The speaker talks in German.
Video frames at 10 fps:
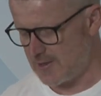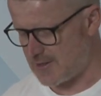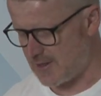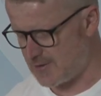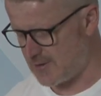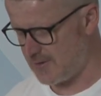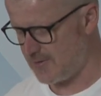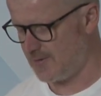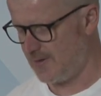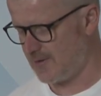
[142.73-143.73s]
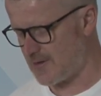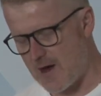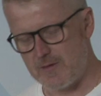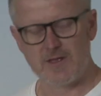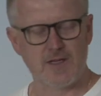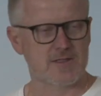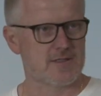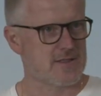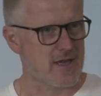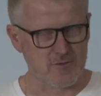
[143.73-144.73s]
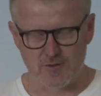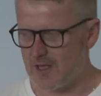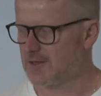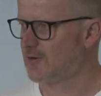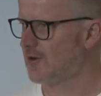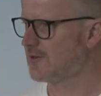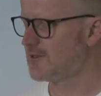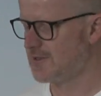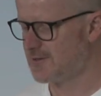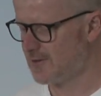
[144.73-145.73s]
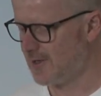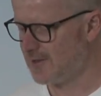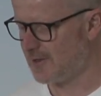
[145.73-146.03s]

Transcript: Zeit zum Abendessen, Zeit zum anderen Gottesdienst zu gehen.